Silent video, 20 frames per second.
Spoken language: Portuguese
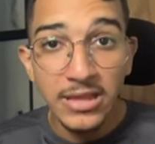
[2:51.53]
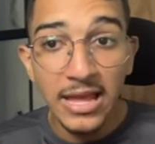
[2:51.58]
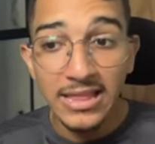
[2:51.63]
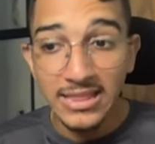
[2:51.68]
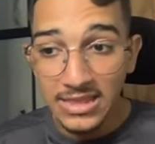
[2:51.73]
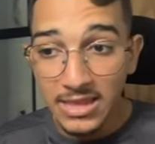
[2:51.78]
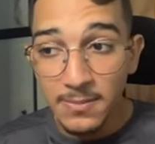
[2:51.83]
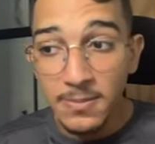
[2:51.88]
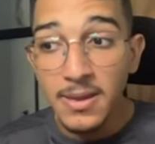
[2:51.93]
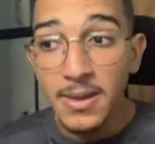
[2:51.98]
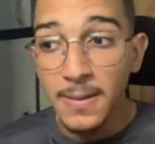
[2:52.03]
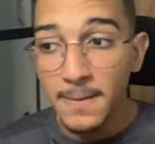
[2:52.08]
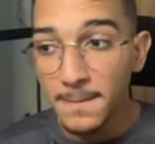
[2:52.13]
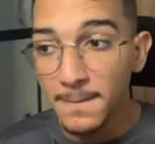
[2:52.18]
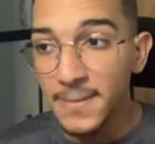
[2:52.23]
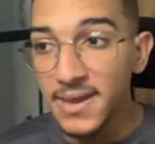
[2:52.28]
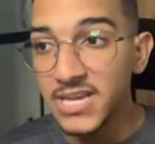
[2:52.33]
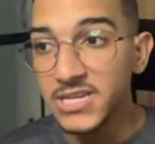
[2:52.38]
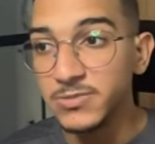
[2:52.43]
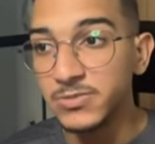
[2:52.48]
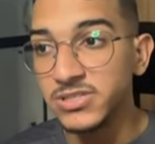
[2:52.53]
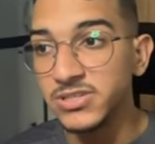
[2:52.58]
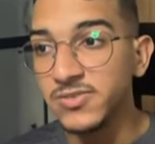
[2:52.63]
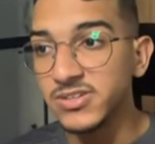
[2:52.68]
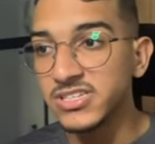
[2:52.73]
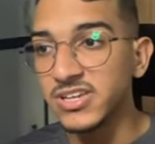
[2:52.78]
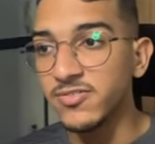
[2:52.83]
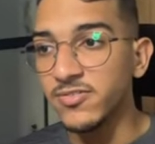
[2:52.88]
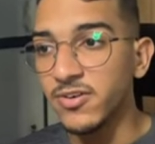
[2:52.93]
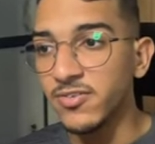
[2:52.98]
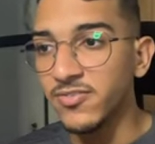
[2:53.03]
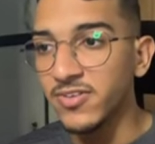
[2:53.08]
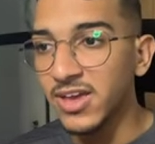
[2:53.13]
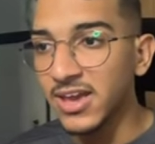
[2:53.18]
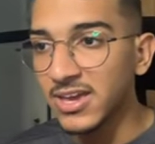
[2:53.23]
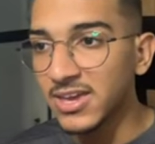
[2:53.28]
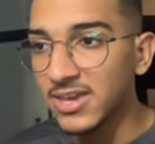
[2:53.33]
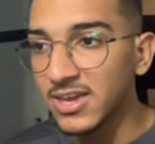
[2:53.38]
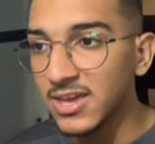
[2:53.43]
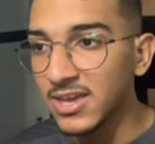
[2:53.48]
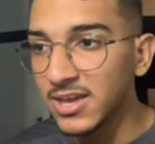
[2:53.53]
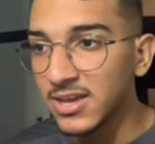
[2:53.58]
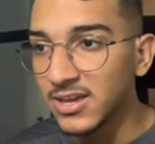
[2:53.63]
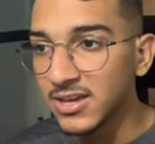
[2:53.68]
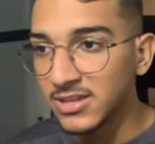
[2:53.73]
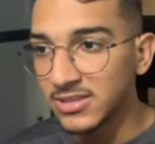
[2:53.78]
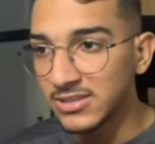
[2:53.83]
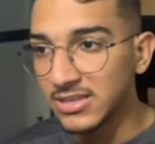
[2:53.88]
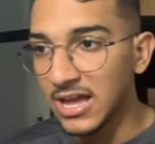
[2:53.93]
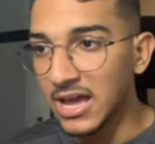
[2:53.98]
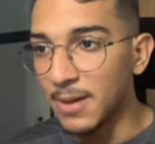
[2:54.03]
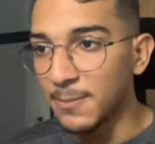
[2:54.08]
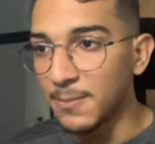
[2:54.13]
de anime mesmo. Se você for vir aqui na